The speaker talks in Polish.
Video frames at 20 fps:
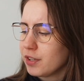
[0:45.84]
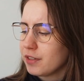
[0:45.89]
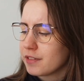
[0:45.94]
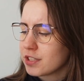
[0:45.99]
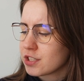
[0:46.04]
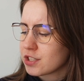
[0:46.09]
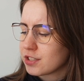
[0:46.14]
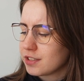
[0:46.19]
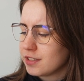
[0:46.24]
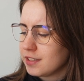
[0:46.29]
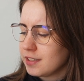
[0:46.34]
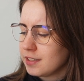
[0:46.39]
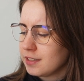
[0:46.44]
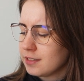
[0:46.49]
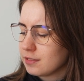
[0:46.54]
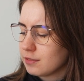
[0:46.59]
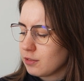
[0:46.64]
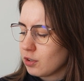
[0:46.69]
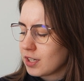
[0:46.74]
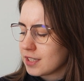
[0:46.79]
ponieważ gdy
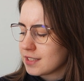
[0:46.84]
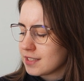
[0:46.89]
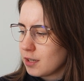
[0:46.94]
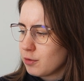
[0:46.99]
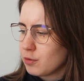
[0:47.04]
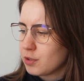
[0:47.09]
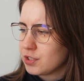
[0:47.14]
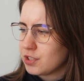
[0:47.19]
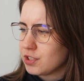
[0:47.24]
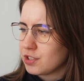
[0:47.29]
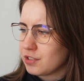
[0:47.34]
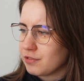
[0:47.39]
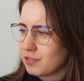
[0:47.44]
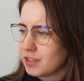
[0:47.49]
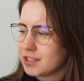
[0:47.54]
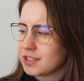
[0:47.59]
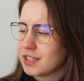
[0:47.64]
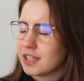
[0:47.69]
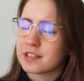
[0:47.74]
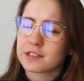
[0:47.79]
okazało się, że
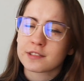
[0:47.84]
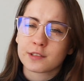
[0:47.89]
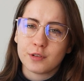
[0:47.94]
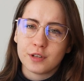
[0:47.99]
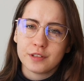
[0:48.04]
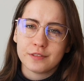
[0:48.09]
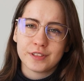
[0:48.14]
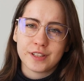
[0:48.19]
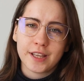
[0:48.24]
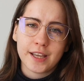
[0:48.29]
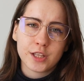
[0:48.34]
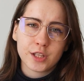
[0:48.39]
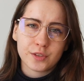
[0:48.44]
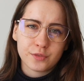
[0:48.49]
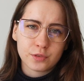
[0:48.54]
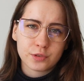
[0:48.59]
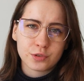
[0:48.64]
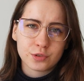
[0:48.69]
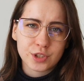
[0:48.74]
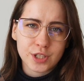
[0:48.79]
właśnie SQN wydaje
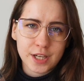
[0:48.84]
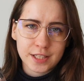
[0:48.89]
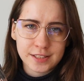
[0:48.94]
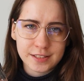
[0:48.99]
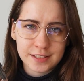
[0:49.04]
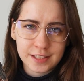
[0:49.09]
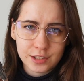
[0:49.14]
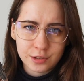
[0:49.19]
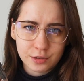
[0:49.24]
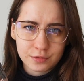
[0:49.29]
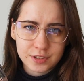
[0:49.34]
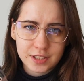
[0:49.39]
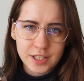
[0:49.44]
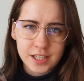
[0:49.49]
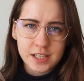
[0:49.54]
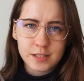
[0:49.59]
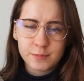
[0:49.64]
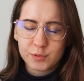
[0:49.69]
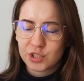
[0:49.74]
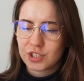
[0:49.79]
nową książkę Anety
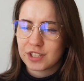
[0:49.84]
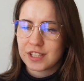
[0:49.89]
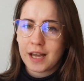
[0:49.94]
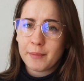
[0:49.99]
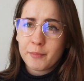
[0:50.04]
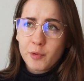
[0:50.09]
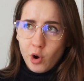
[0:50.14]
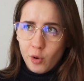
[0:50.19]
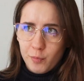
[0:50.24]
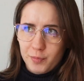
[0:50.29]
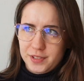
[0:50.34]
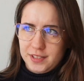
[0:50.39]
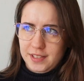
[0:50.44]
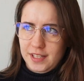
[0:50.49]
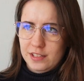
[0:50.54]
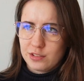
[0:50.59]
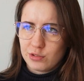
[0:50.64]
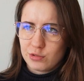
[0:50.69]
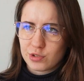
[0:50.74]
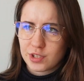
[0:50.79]
Jadowskiej i przeczytałam opis
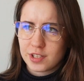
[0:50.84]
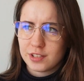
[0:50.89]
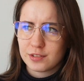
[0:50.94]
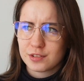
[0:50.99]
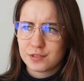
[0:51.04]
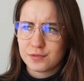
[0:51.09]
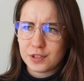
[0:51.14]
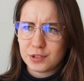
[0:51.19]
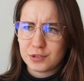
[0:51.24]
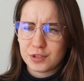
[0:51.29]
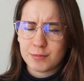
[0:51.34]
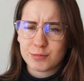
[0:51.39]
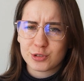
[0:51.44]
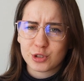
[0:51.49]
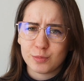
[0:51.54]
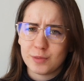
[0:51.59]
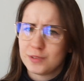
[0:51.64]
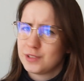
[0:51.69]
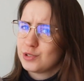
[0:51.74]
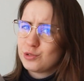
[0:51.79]
tej książki, to stwierdziłam, że
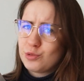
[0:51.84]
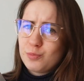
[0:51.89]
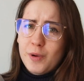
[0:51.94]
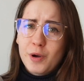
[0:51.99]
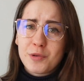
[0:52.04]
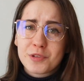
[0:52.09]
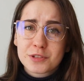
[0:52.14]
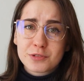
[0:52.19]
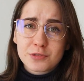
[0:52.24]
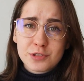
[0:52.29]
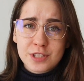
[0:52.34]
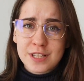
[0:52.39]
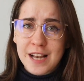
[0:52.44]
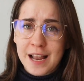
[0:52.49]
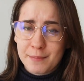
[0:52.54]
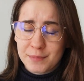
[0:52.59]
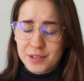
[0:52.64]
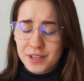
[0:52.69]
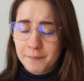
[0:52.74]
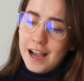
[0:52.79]
to będzie zupełnie coś
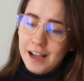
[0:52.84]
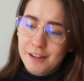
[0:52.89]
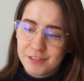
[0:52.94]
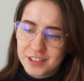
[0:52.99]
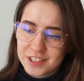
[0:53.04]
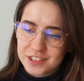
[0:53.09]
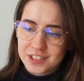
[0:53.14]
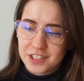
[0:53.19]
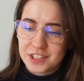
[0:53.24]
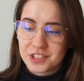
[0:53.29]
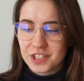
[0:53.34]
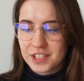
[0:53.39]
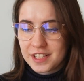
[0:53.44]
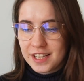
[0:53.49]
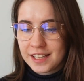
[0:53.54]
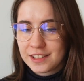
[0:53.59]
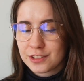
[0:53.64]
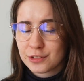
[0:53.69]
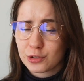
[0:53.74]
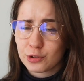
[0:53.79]
dla mnie. A wiecie, że
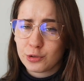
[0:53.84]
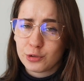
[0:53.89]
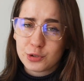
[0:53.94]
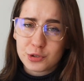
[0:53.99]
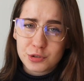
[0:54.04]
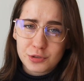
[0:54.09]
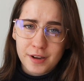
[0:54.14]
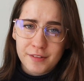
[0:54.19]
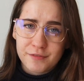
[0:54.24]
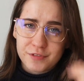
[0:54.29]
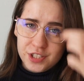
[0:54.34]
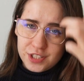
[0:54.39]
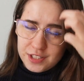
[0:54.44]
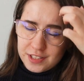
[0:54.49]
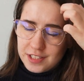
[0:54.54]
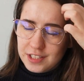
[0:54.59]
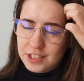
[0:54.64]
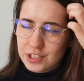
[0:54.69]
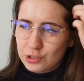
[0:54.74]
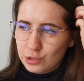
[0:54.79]
ja nie dokończyłam
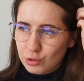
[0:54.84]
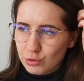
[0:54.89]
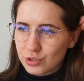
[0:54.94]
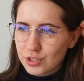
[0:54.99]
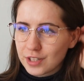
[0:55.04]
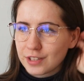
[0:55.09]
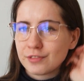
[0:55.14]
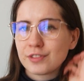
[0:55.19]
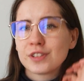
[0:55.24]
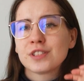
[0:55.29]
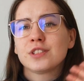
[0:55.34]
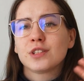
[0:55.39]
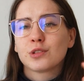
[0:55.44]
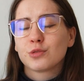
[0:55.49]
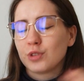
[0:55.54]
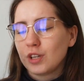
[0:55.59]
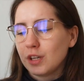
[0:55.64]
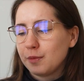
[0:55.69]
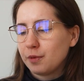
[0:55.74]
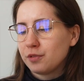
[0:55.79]
wszystkich książek właśnie,
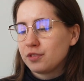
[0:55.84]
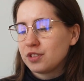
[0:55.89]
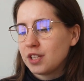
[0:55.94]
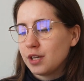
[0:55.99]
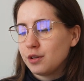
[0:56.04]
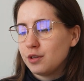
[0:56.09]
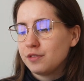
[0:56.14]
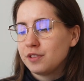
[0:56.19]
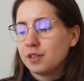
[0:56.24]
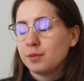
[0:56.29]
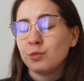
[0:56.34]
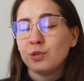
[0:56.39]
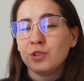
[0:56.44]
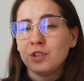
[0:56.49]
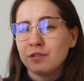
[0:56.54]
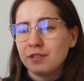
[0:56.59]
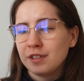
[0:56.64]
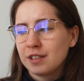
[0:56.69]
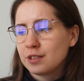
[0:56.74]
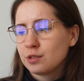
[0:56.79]
które powstały w tym
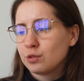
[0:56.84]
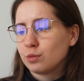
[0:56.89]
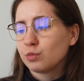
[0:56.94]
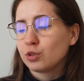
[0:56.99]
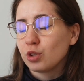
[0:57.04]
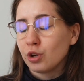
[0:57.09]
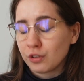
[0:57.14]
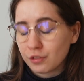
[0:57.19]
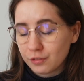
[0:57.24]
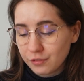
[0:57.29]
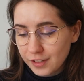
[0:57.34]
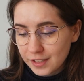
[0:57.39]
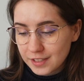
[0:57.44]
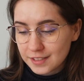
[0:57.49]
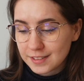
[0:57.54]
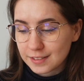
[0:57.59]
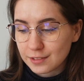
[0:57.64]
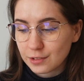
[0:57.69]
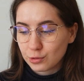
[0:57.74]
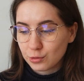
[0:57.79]
uniwersum
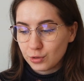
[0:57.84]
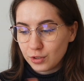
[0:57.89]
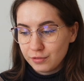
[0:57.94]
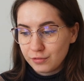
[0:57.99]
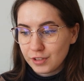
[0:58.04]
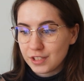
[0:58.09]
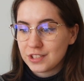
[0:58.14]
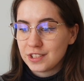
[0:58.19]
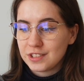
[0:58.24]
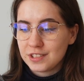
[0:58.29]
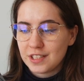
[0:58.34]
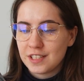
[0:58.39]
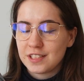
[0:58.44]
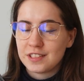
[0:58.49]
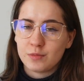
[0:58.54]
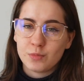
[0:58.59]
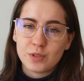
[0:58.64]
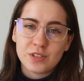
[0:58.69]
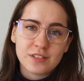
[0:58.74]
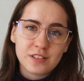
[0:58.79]
Thornverse, w którym właśnie dzieje
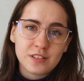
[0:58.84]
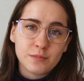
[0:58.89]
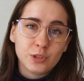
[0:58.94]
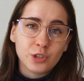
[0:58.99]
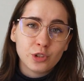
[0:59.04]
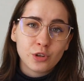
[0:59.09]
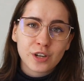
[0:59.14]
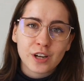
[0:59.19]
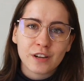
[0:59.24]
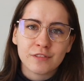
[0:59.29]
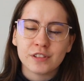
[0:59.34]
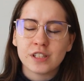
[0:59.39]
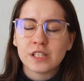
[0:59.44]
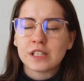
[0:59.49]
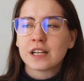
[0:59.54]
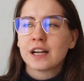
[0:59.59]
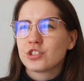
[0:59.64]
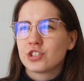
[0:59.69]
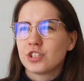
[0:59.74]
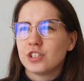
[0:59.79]
się m.in.
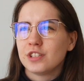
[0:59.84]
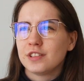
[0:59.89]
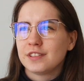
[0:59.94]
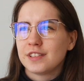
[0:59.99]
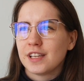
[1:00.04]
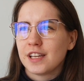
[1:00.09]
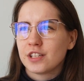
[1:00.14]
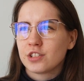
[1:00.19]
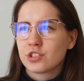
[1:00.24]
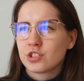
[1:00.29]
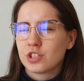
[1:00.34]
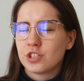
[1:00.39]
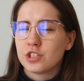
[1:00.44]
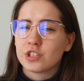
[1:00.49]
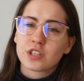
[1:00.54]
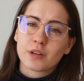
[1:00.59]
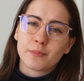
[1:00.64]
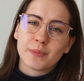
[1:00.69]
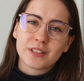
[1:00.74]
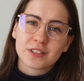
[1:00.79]
Doraville, czy też e,
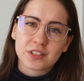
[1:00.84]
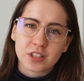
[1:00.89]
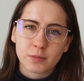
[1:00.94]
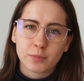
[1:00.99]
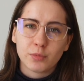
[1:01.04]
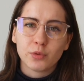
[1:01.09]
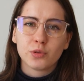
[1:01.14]
Szamański